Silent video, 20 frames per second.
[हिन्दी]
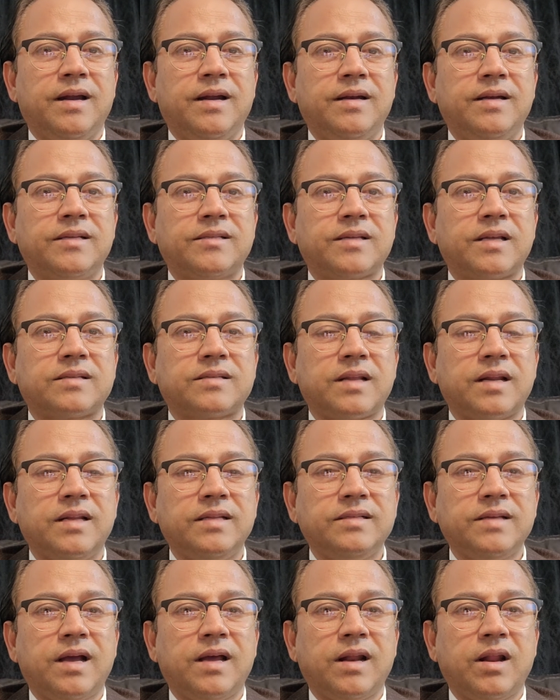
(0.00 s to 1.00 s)
डिस्कस करने
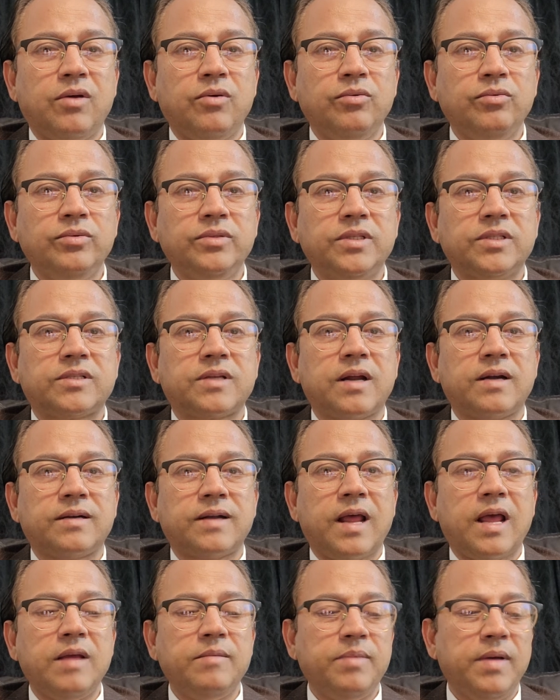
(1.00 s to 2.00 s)
जा रहा हूँ जिसका
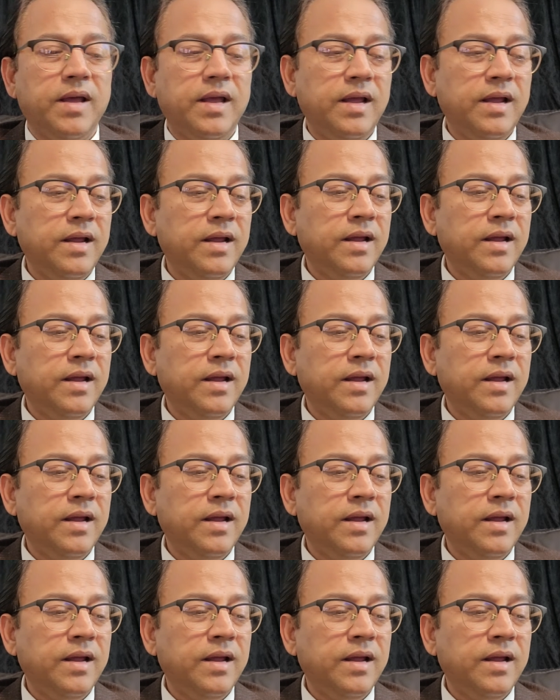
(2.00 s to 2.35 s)
टाइम है